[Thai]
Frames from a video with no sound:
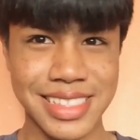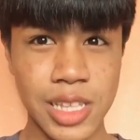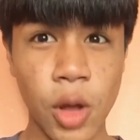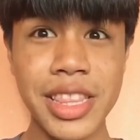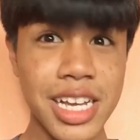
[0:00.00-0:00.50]

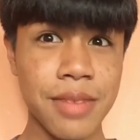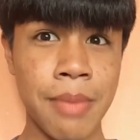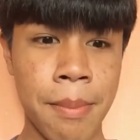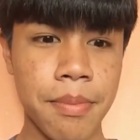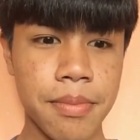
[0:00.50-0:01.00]
โดนดึง
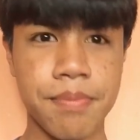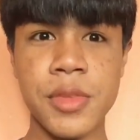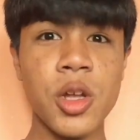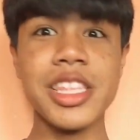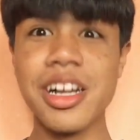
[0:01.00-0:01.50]
แบบ
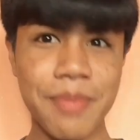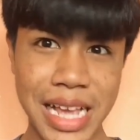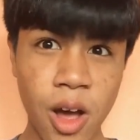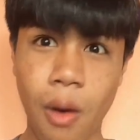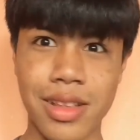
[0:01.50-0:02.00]
โดนดึงไป
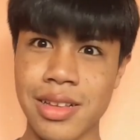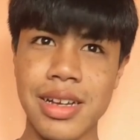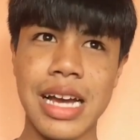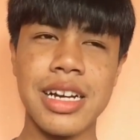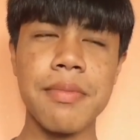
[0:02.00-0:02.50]
กอดเลย
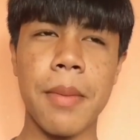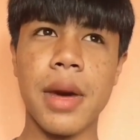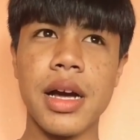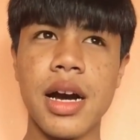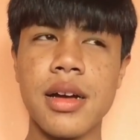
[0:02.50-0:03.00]
อ่ะคือแบบ
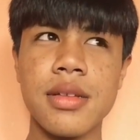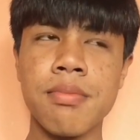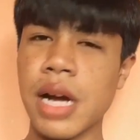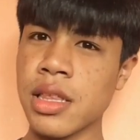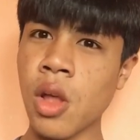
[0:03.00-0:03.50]

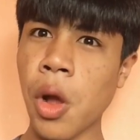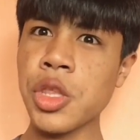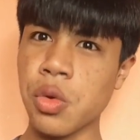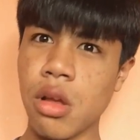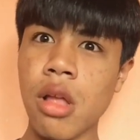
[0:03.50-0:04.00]
เหมือนนอน
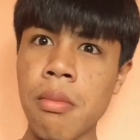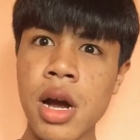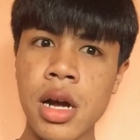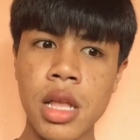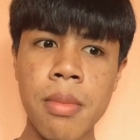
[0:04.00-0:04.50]
อยู่แล้วเรา
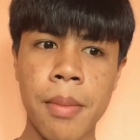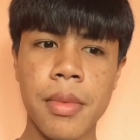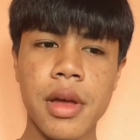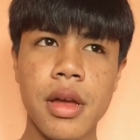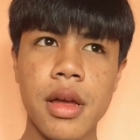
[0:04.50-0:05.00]
มือแล้วแบบ
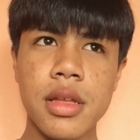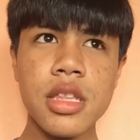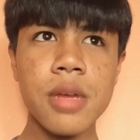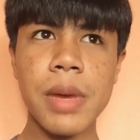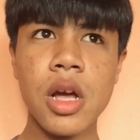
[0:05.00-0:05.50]

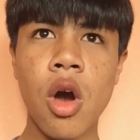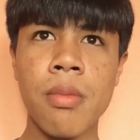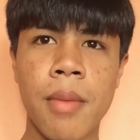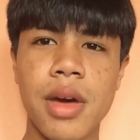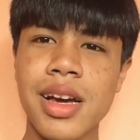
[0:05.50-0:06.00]
ดึงไปกอด
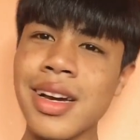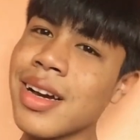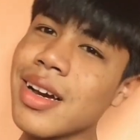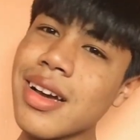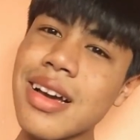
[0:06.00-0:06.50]
แบบเอ
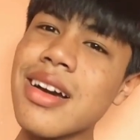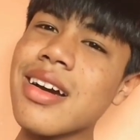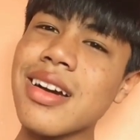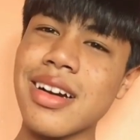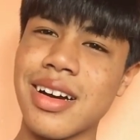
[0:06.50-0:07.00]

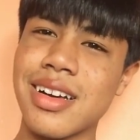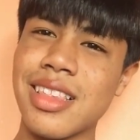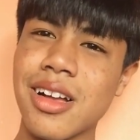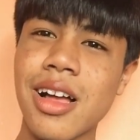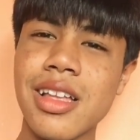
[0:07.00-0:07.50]
อ
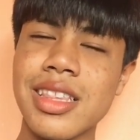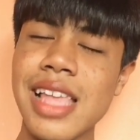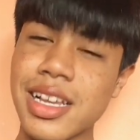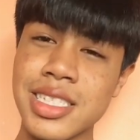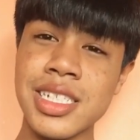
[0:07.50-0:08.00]
แล้วก็เรี
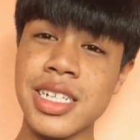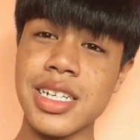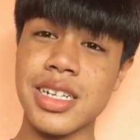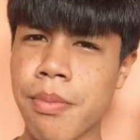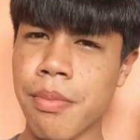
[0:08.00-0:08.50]
ยกชื่อ
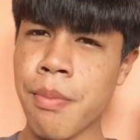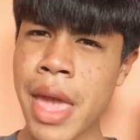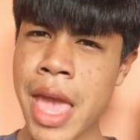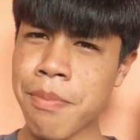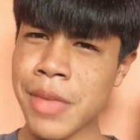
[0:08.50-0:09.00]
เบ
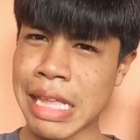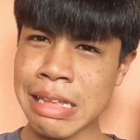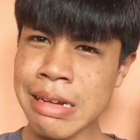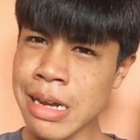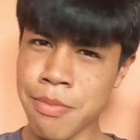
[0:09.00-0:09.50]
ฟอย่า
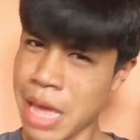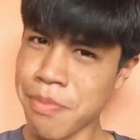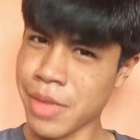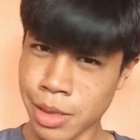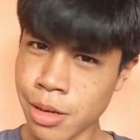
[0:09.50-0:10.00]
ดื้อเบฟ
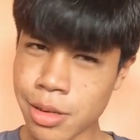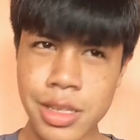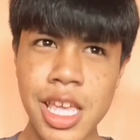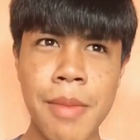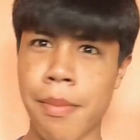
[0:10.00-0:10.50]
อย่าดื้อทั้ง
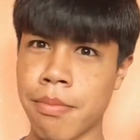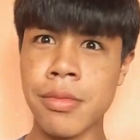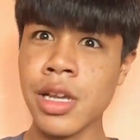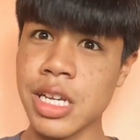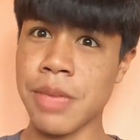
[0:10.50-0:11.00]
ที่แบบ
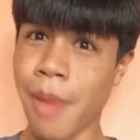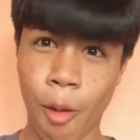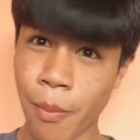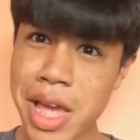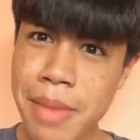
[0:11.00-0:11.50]
ดึงอีเป่า
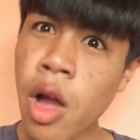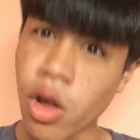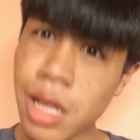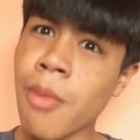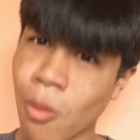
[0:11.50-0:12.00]
เป้ยมากอ
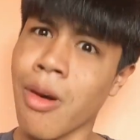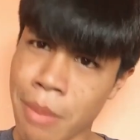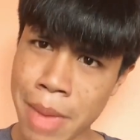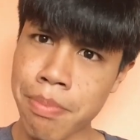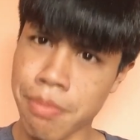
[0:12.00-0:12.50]
ดแล้วบอกว่า
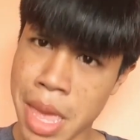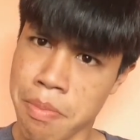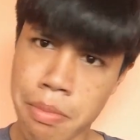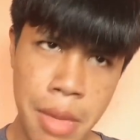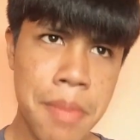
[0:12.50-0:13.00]
เบฟเบฟ
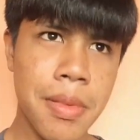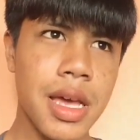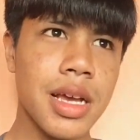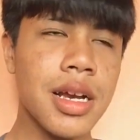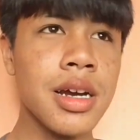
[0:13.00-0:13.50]
เบฟ
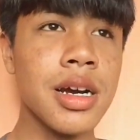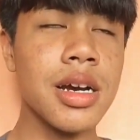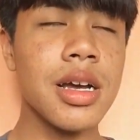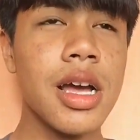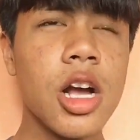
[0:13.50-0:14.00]
คือ
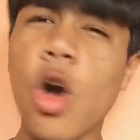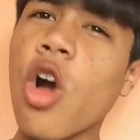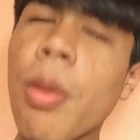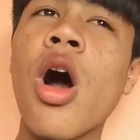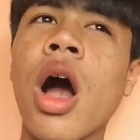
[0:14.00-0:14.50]
ก็
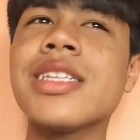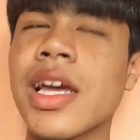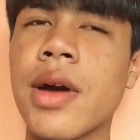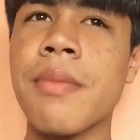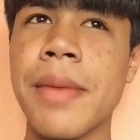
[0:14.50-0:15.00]
ก็พอเข้าใจว่าเบ